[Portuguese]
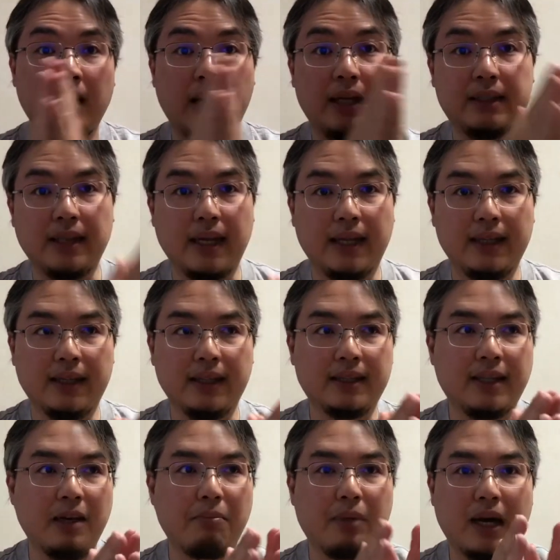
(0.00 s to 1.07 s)
as
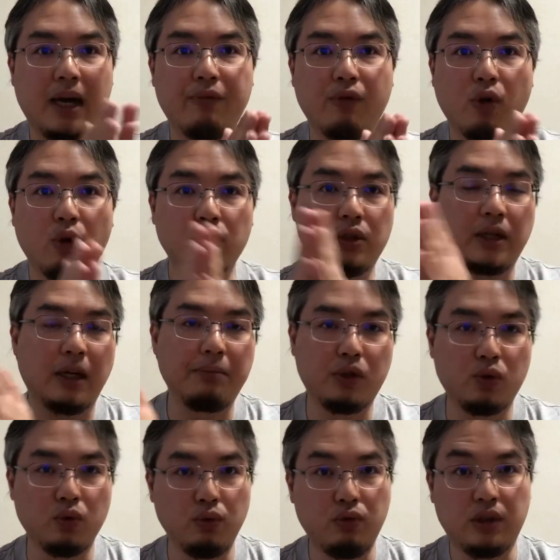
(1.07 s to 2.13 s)
geladeiras quebravam ou os
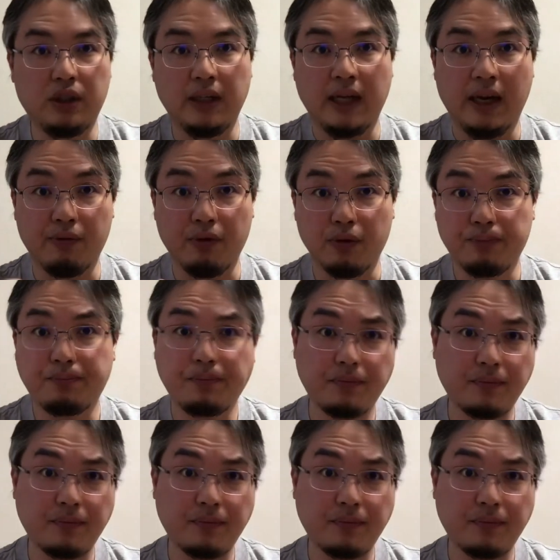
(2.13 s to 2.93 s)
cabeçudos tiravam